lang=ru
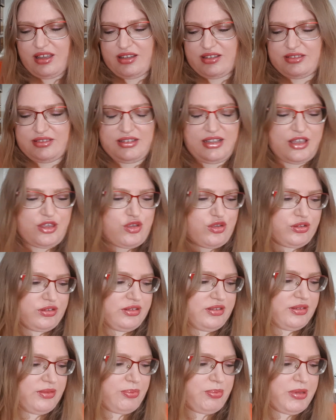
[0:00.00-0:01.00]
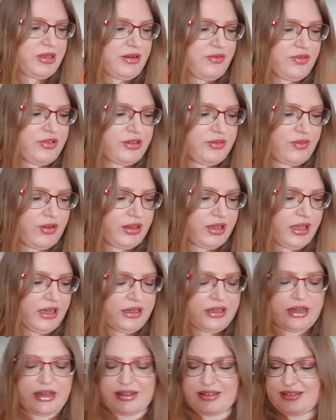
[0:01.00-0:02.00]
Значит, первые два
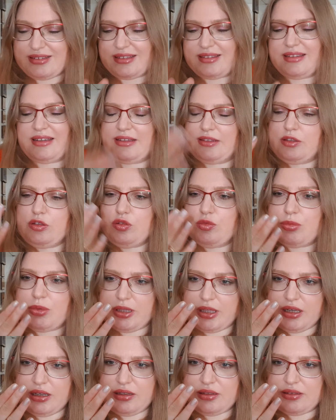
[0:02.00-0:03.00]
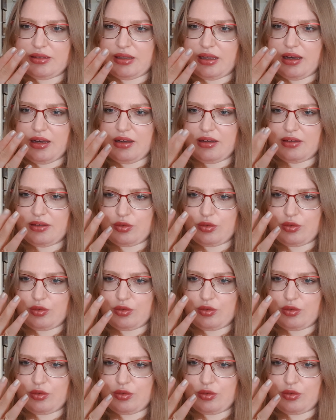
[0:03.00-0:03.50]
лака. Кстати, один у меня на